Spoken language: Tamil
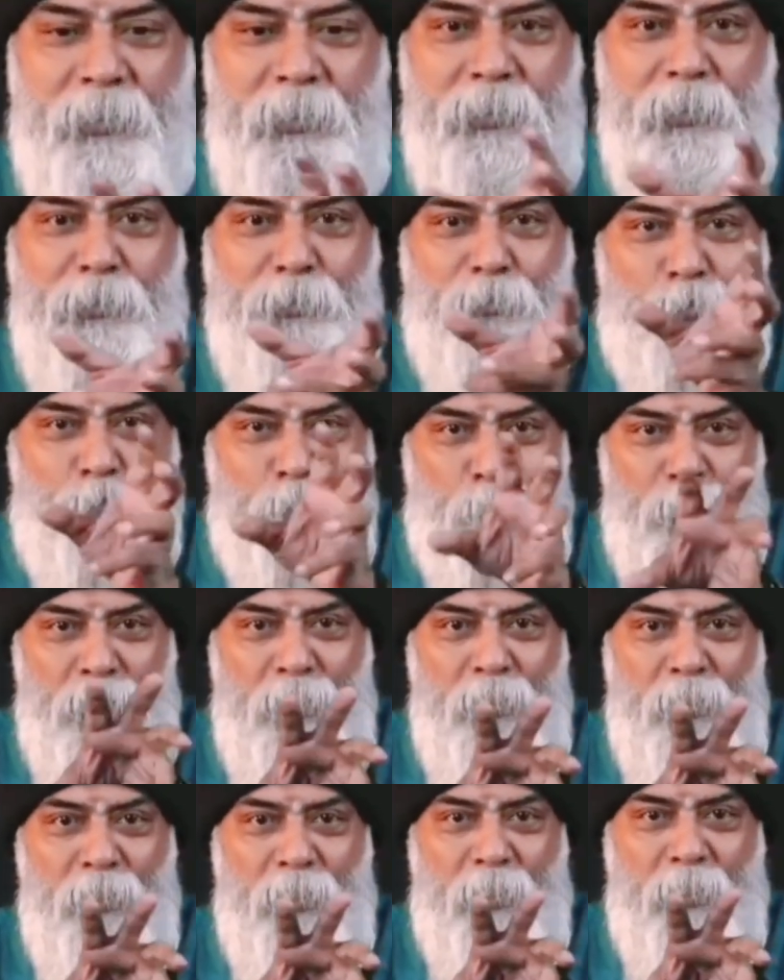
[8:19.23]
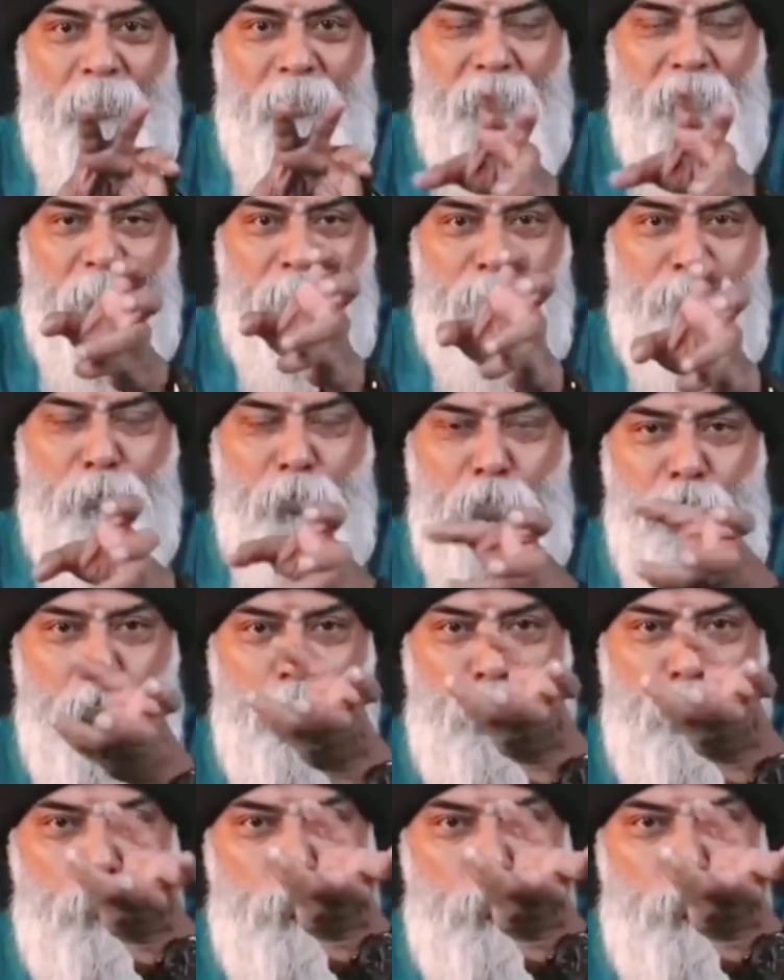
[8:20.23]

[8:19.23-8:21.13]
செய்யற தொழில்ல எப்போ நீங்க